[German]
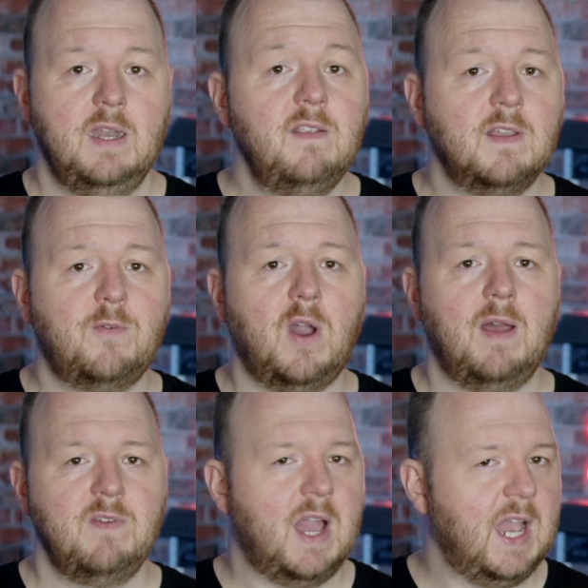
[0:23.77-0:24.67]
In dieser Woche
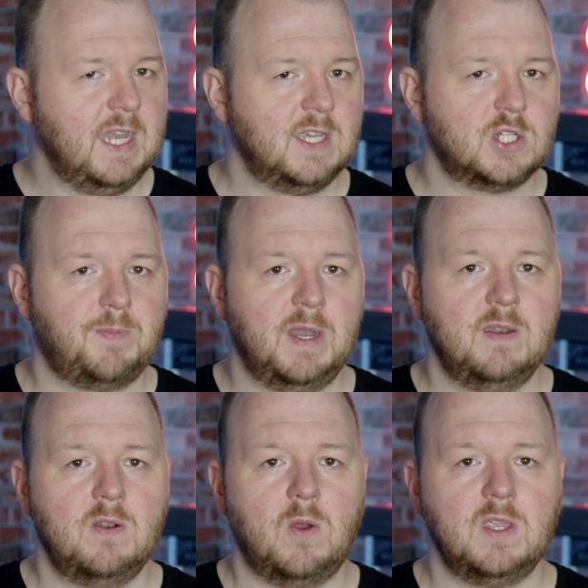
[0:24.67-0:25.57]
haben wir einige
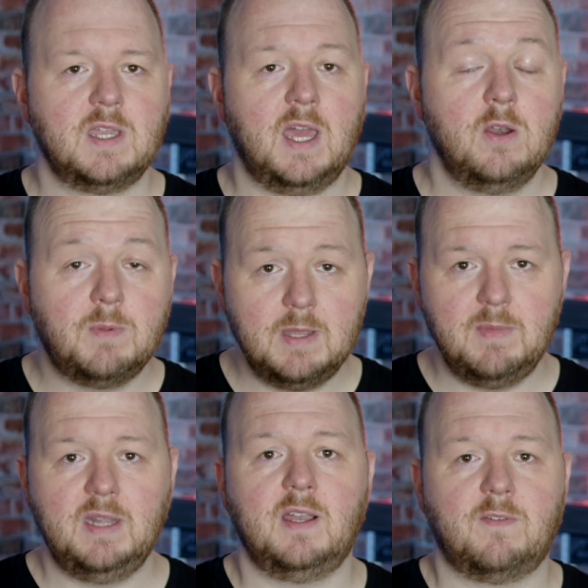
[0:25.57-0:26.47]
spannende Neuigkeiten über die
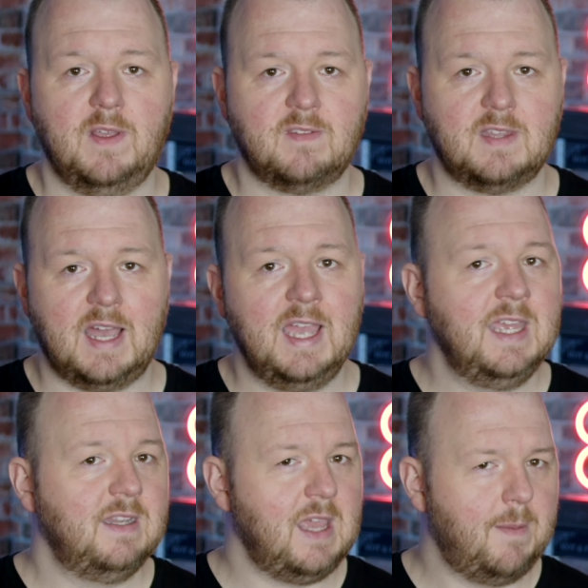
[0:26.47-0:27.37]
MetaQuest
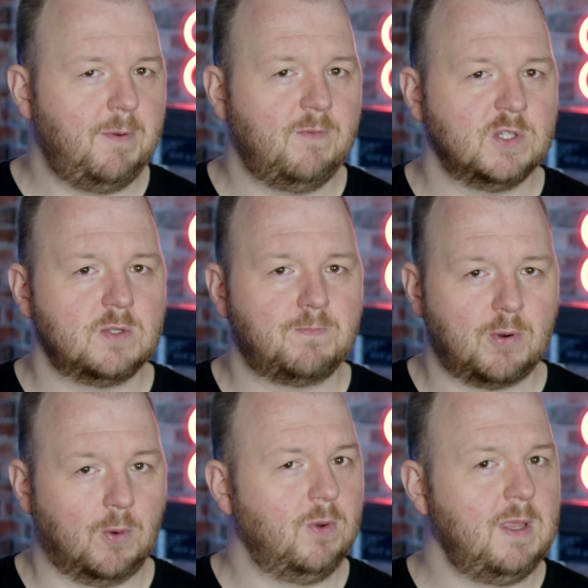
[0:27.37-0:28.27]
3, die Apple Vision
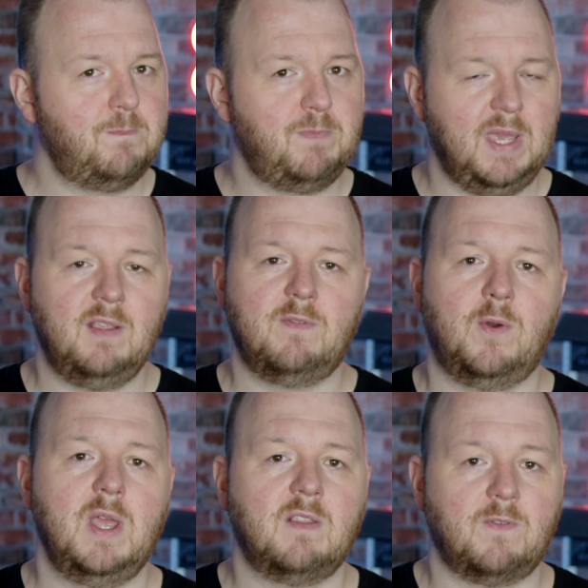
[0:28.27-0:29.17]
Pro, die
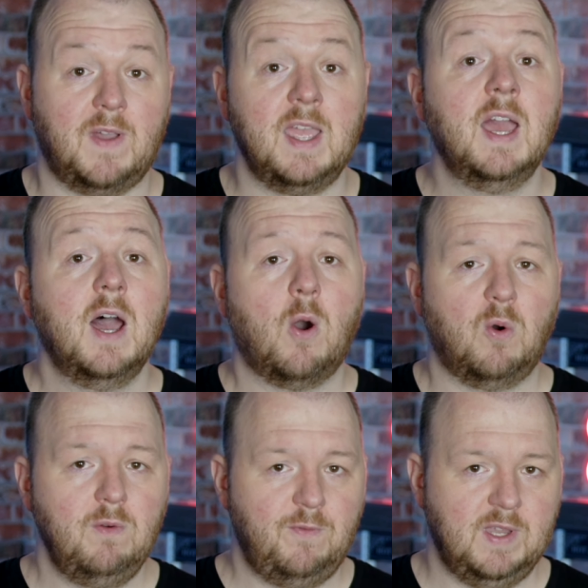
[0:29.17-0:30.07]
PSVR 2
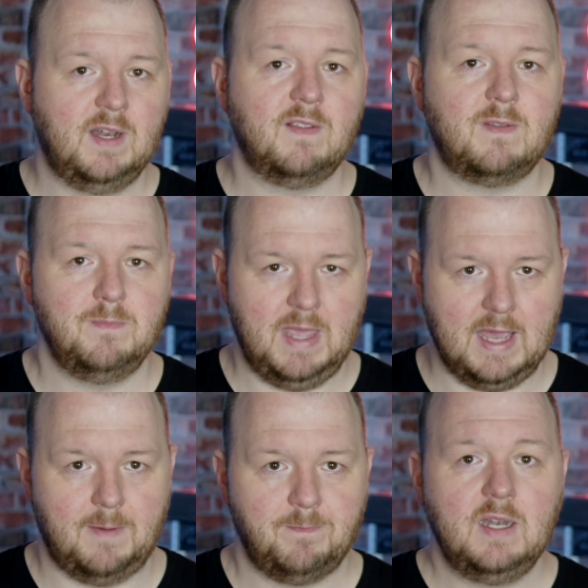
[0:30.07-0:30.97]
und vieles
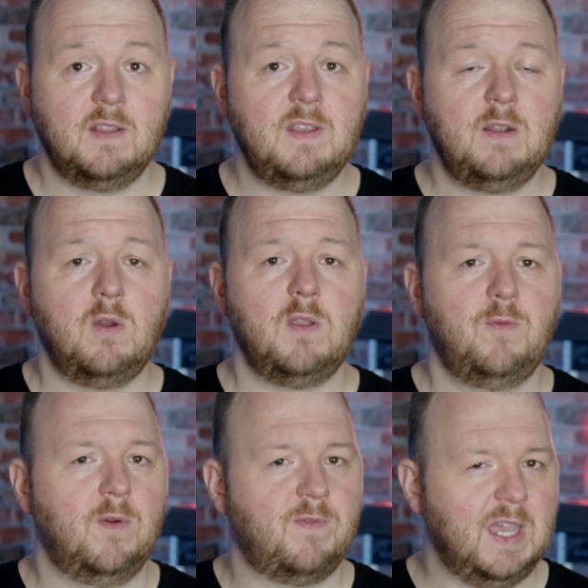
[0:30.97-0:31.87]
mehr. Interessiert ihr euch
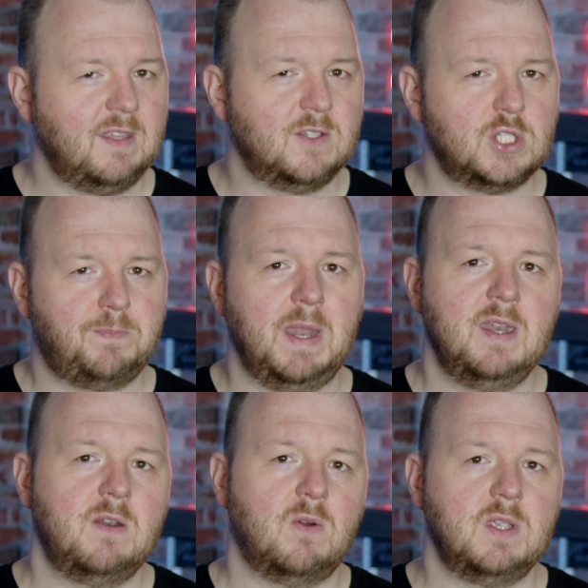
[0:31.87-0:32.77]
für weitere
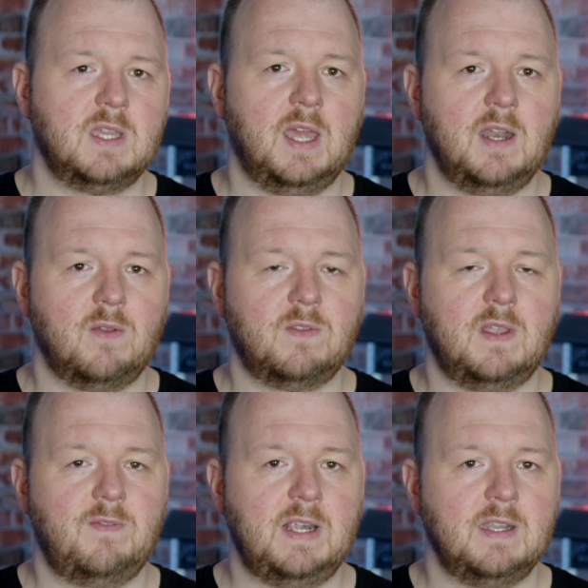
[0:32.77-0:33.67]
spannende Neuigkeiten aus
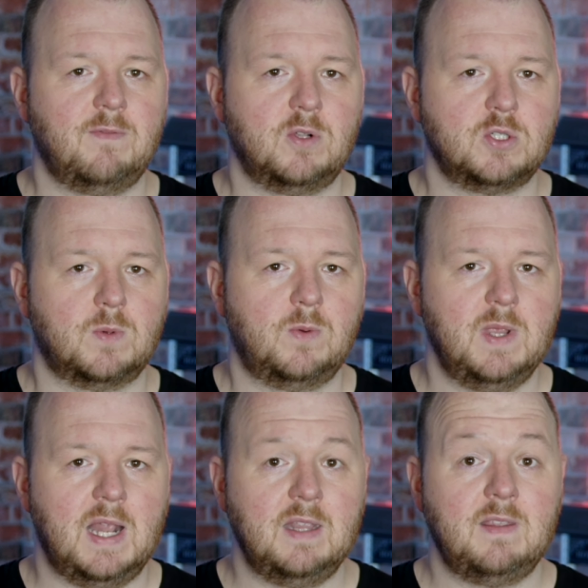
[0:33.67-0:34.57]
der Welt der Virtual
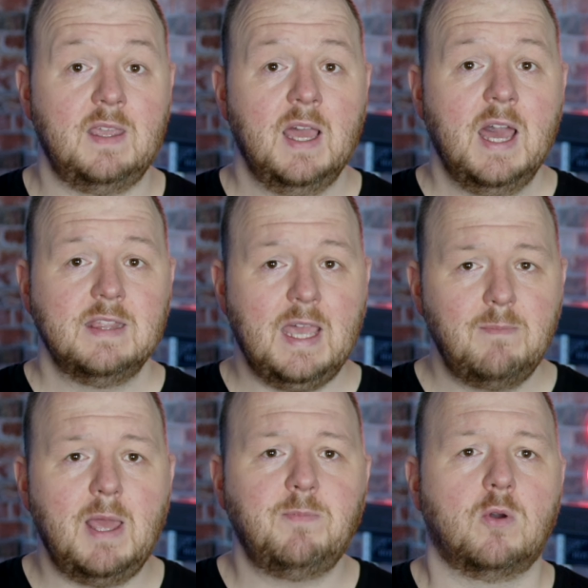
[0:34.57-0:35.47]
Reality? Dann
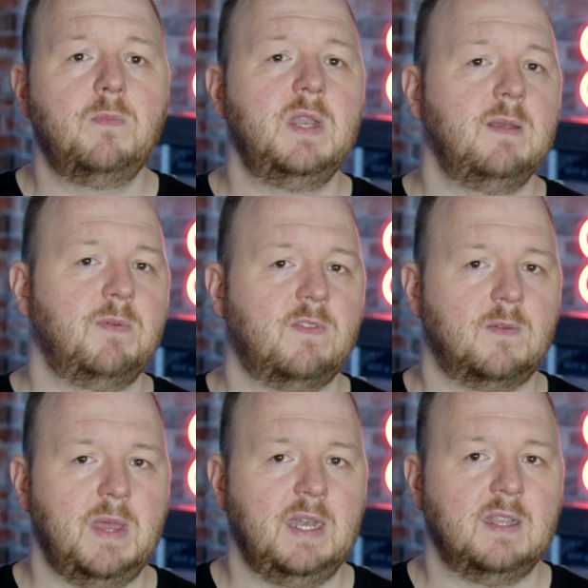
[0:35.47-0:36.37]
bleibt unbedingt bis
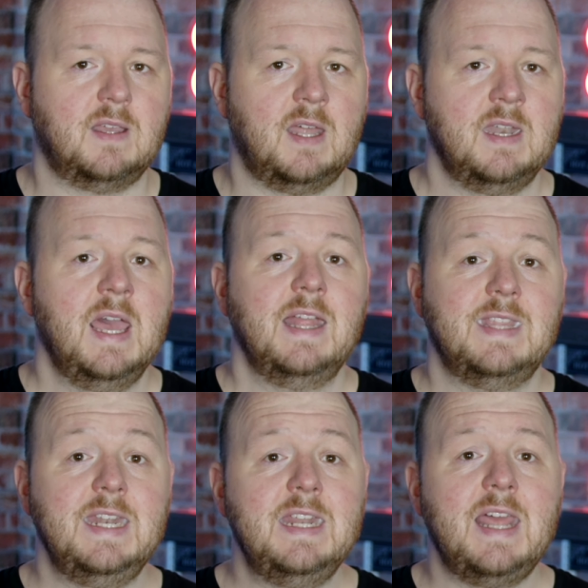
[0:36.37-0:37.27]
zum Ende dran,
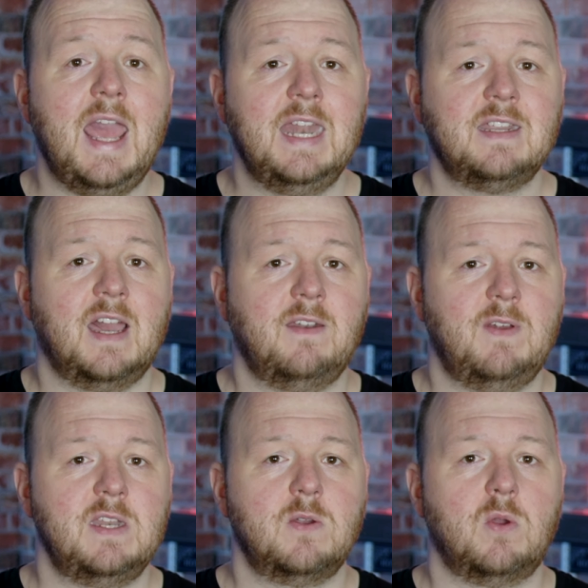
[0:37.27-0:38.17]
denn in der Endcard
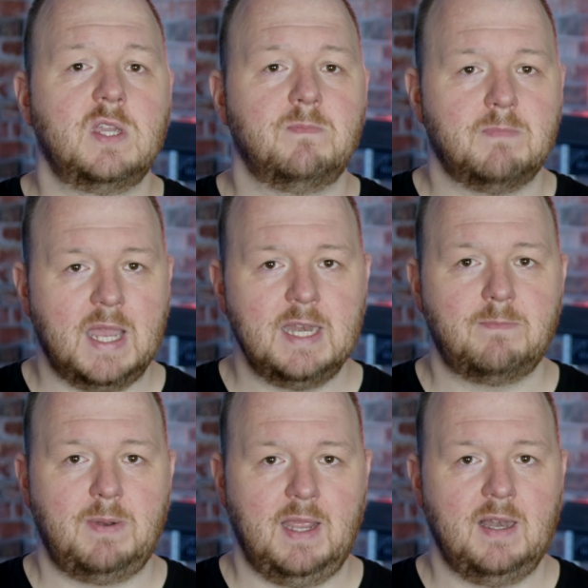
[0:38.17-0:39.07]
werde ich euch meine
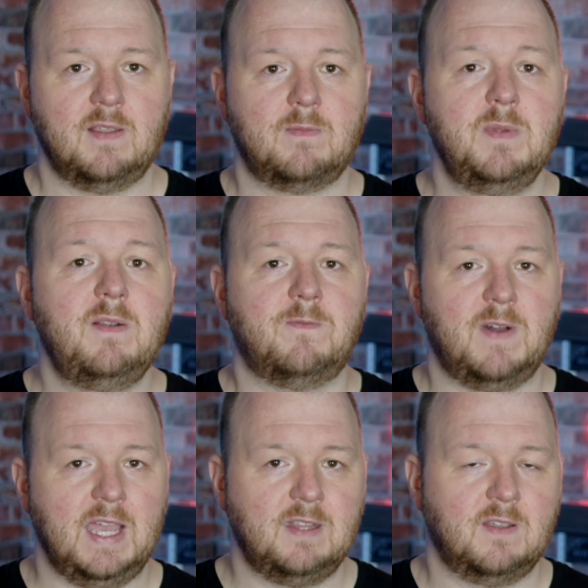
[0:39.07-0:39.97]
Playlist mit
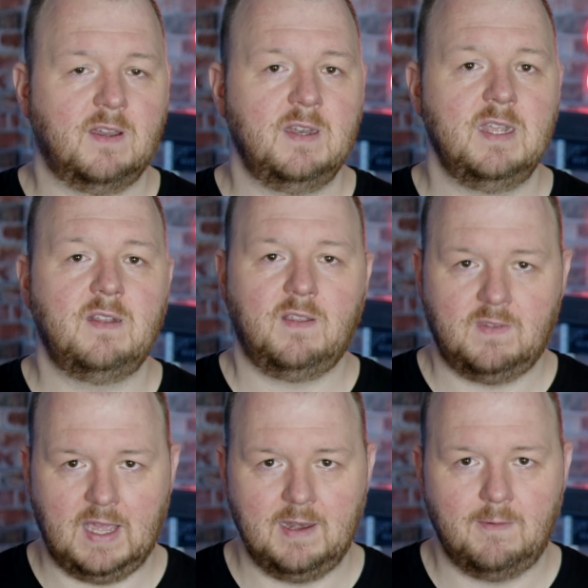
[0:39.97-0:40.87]
weiteren
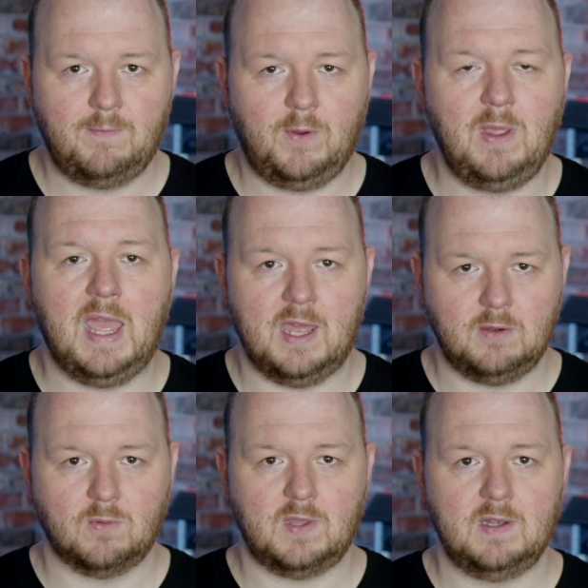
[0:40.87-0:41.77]
interessanten
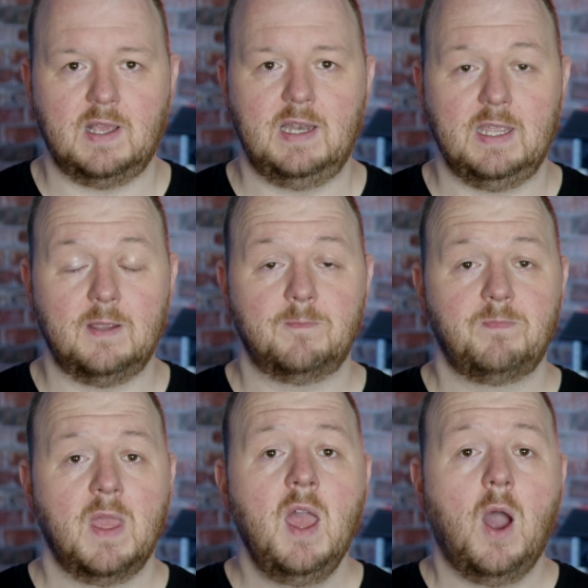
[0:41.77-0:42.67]
VR-News hinterlegen.
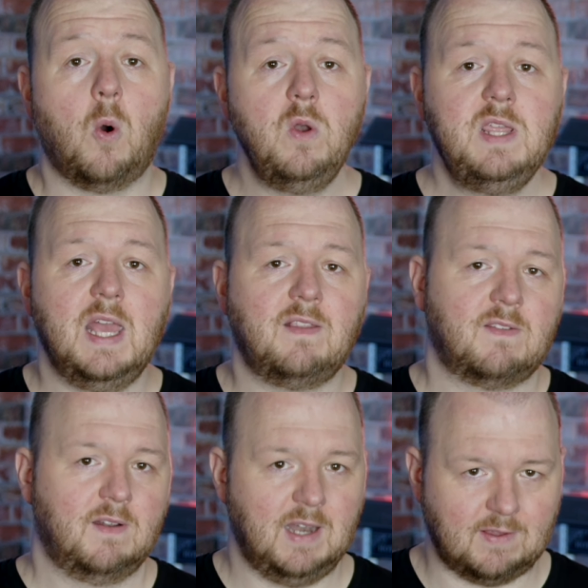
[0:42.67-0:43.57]
Und
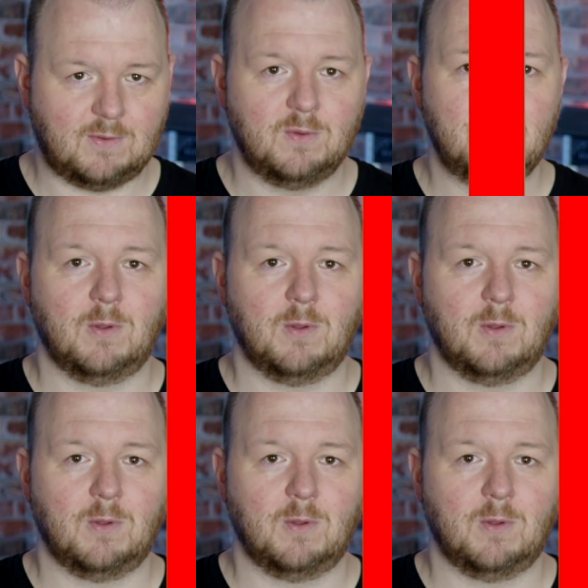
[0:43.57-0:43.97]
jetzt lasst uns